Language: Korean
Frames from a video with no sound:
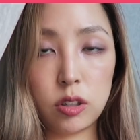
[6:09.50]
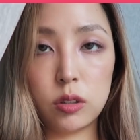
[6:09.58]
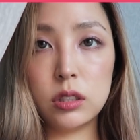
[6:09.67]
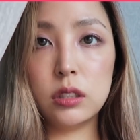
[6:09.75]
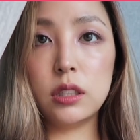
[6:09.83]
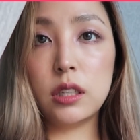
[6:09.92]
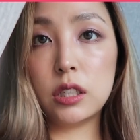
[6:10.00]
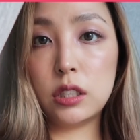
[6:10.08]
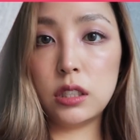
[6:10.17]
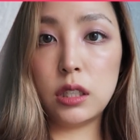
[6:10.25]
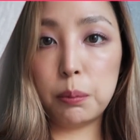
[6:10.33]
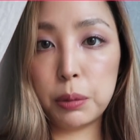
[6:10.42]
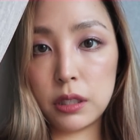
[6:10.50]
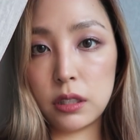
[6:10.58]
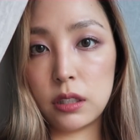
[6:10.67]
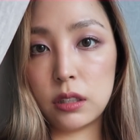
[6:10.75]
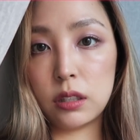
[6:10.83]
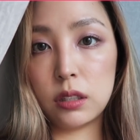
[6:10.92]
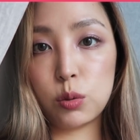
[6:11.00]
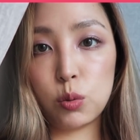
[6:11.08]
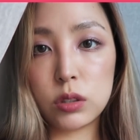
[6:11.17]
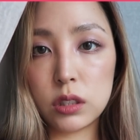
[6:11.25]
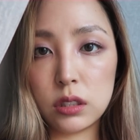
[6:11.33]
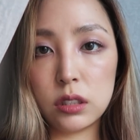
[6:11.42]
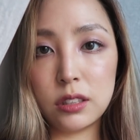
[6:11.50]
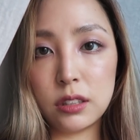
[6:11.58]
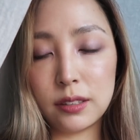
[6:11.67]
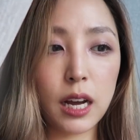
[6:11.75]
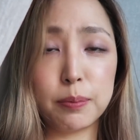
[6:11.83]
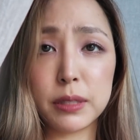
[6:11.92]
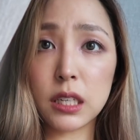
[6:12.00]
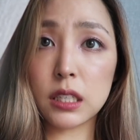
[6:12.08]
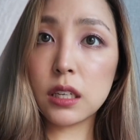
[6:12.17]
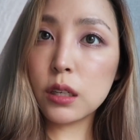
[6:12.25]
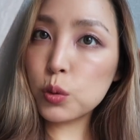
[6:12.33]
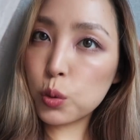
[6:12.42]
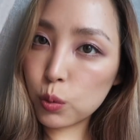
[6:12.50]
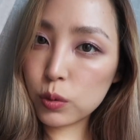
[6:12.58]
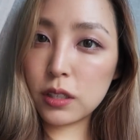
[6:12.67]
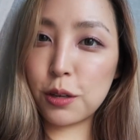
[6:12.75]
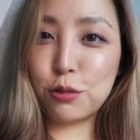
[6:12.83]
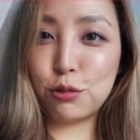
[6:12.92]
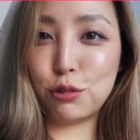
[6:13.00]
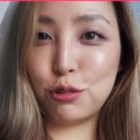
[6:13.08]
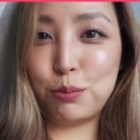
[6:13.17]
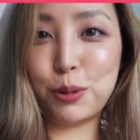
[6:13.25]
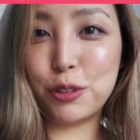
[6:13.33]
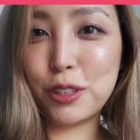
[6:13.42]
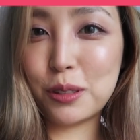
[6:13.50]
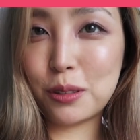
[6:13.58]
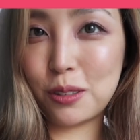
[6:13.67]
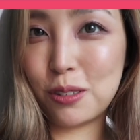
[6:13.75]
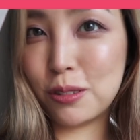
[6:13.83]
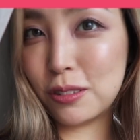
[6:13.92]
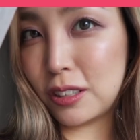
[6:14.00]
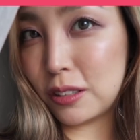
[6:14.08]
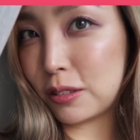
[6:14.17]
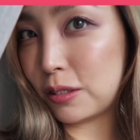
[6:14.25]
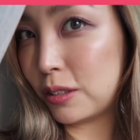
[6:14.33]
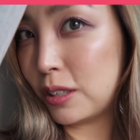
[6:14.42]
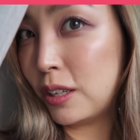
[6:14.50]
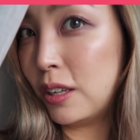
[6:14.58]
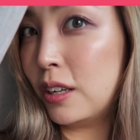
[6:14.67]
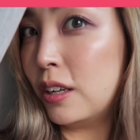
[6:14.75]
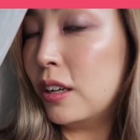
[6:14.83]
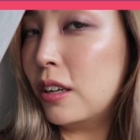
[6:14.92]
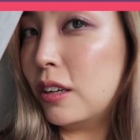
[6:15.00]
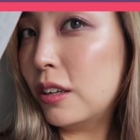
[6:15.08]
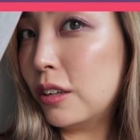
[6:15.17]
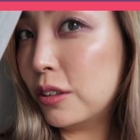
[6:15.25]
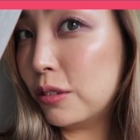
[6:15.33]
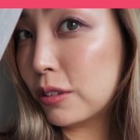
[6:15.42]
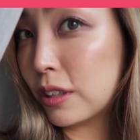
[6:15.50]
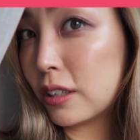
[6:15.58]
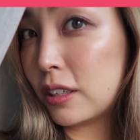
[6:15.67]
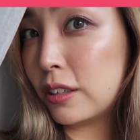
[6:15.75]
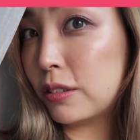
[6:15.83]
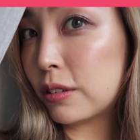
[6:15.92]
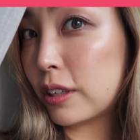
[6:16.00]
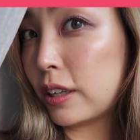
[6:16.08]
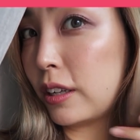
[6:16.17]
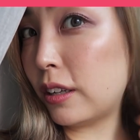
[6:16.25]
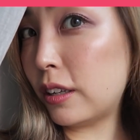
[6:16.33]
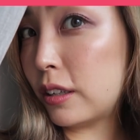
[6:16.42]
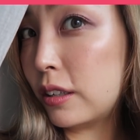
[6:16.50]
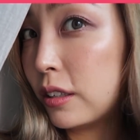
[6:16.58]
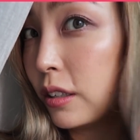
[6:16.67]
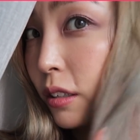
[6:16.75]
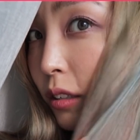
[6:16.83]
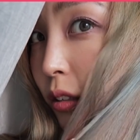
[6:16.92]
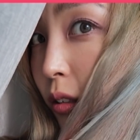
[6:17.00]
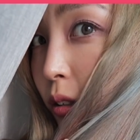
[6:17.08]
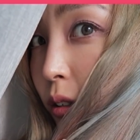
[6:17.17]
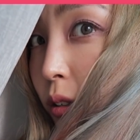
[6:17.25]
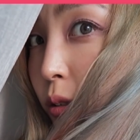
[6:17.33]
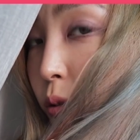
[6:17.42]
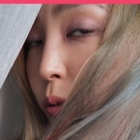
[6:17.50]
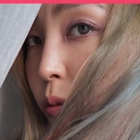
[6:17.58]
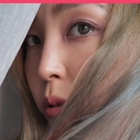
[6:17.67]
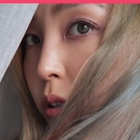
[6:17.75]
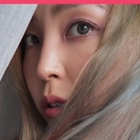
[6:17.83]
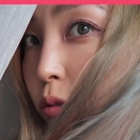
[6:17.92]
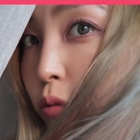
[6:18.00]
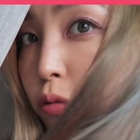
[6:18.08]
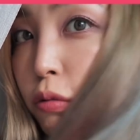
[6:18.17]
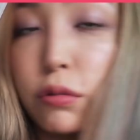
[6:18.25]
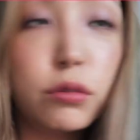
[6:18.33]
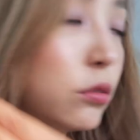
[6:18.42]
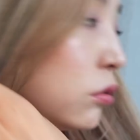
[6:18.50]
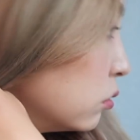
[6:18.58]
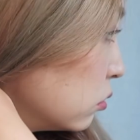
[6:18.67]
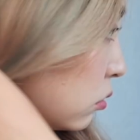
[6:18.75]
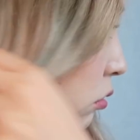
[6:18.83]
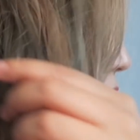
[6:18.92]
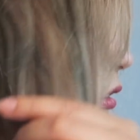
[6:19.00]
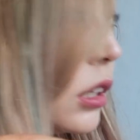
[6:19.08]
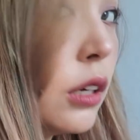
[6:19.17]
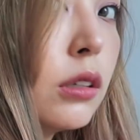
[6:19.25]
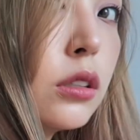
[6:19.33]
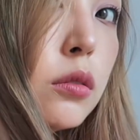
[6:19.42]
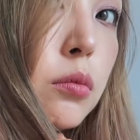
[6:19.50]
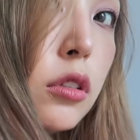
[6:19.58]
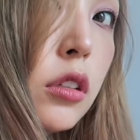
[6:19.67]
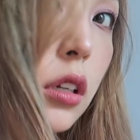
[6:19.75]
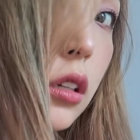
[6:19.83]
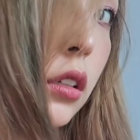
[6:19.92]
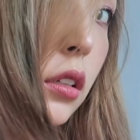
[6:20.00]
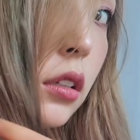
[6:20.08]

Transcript: 더스티 애쉬 입힌 쪽은 갑자기 색이 초록색으로 변했어요. 그래서 여기가 이렇게 초록색으로 나왔습니다.